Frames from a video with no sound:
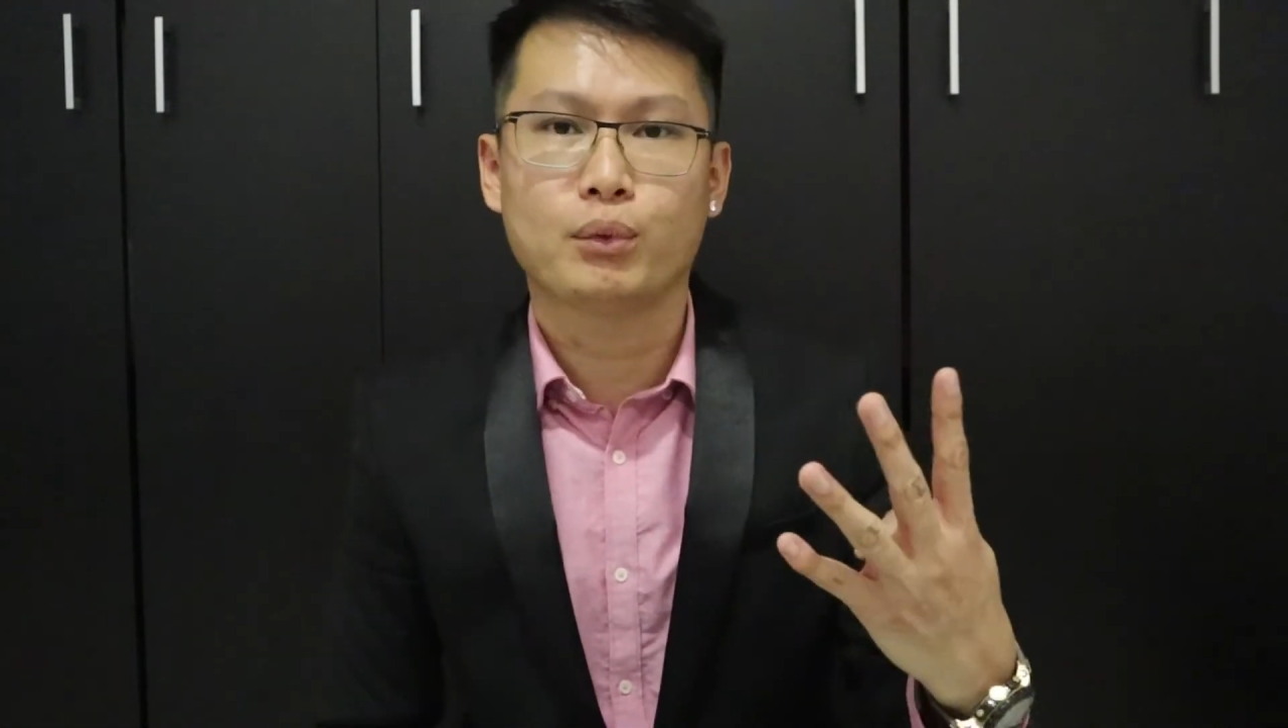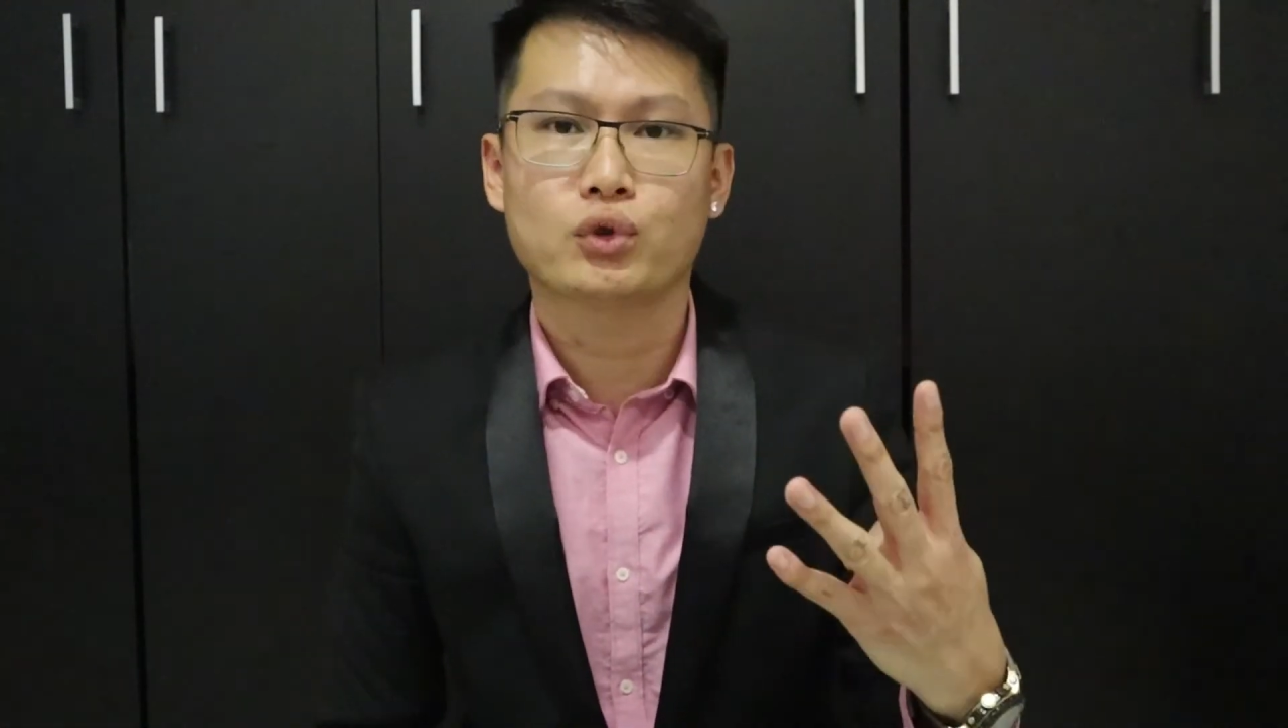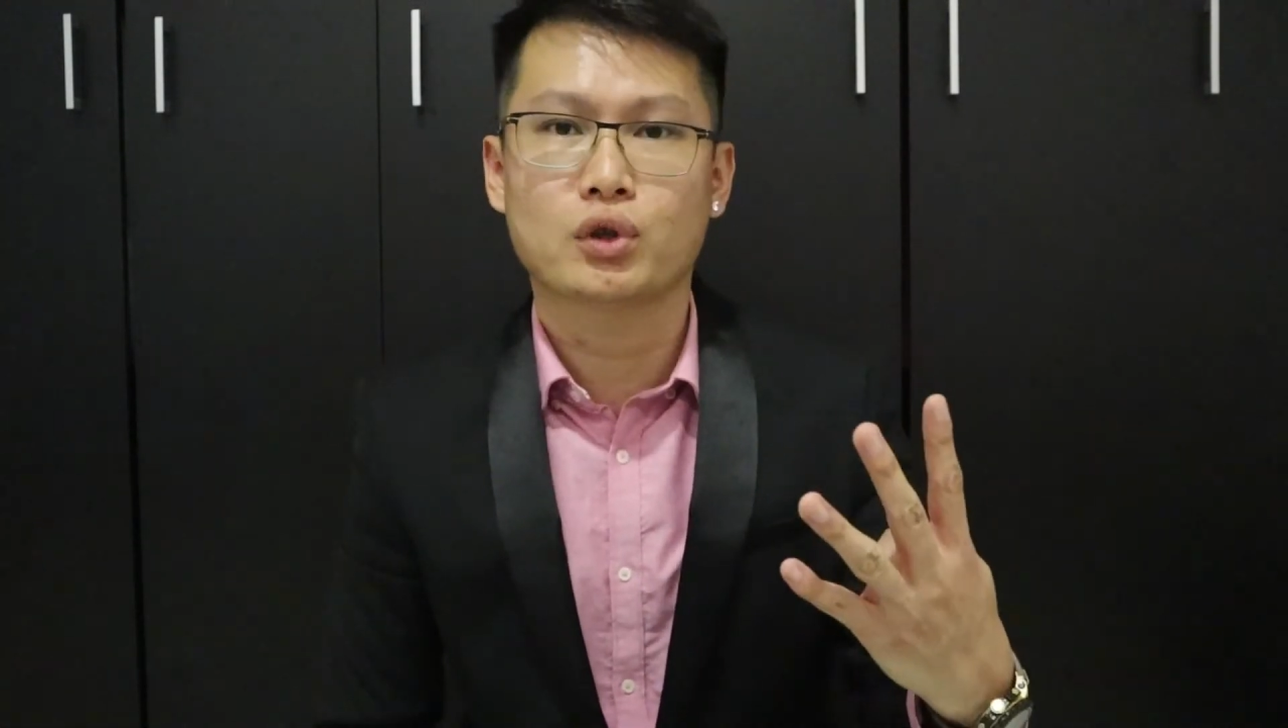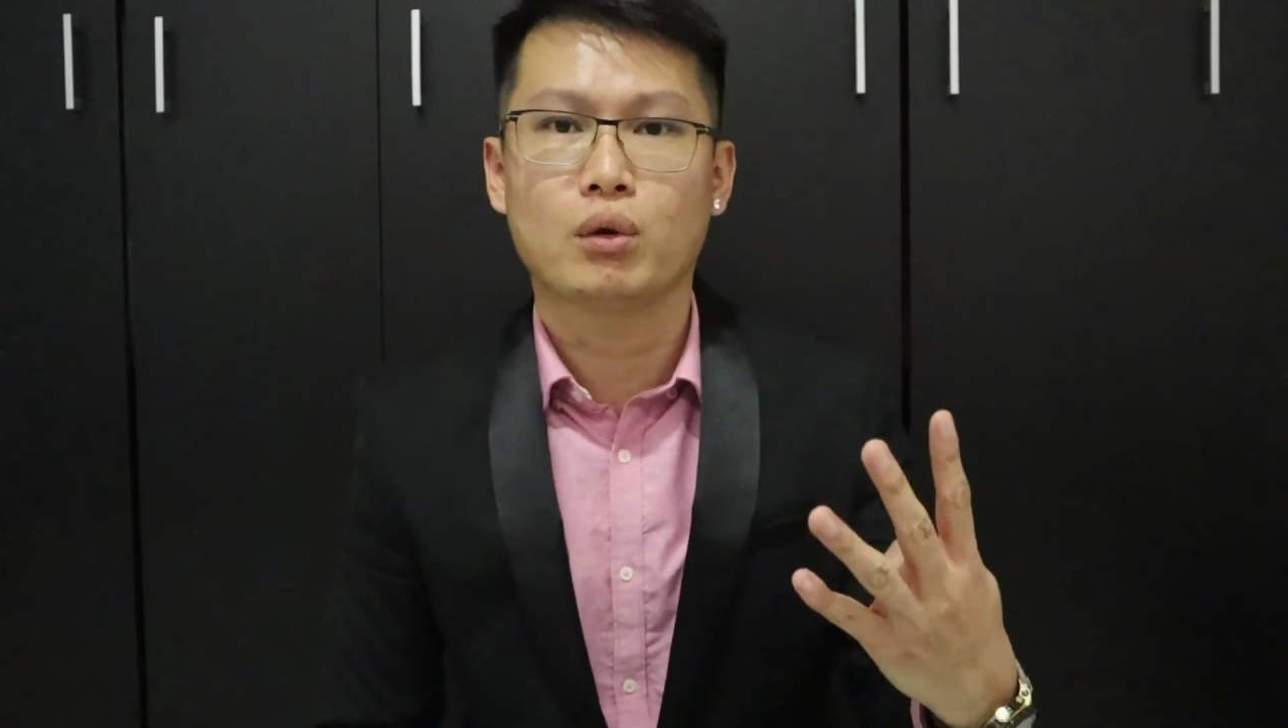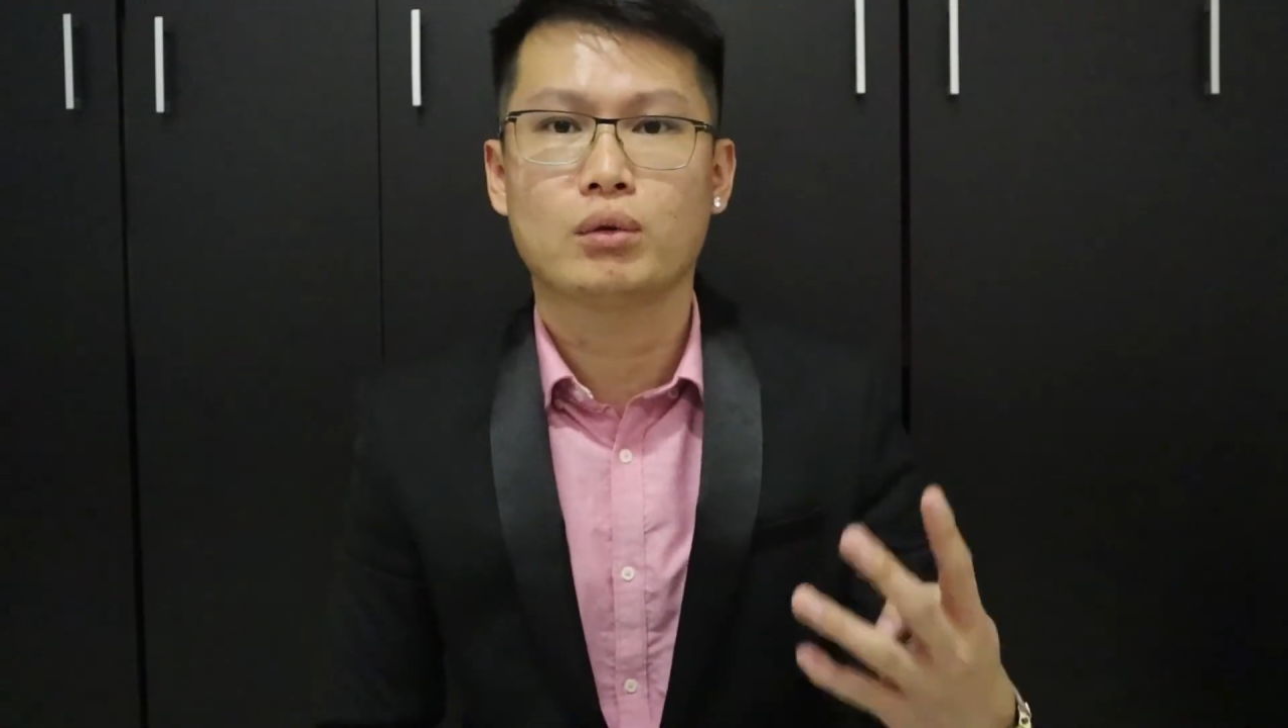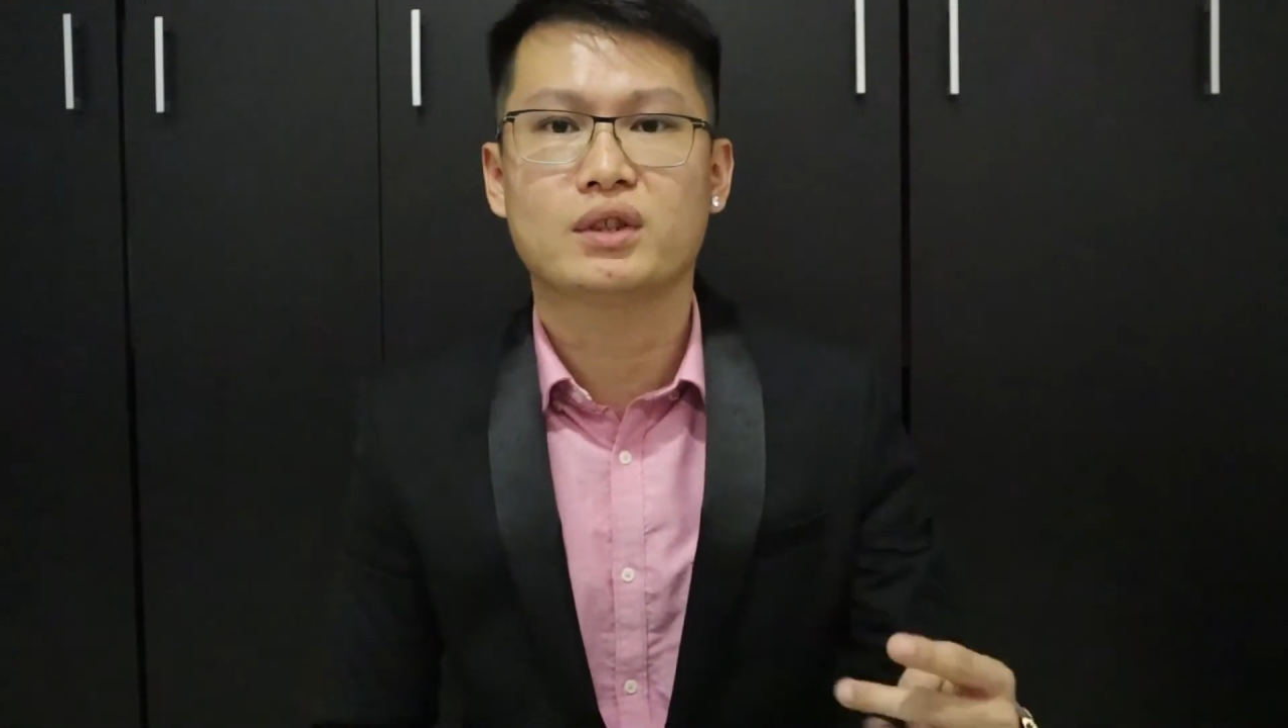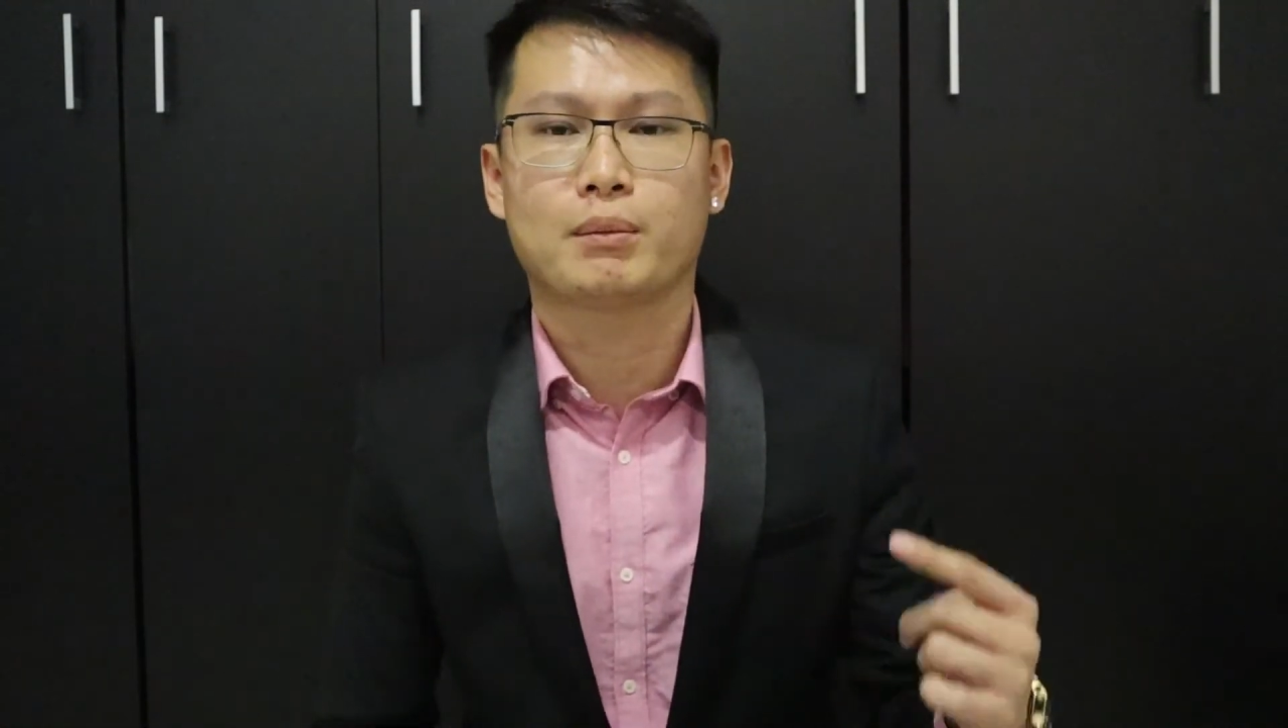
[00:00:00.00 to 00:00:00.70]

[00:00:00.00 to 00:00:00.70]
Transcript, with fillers: 步骤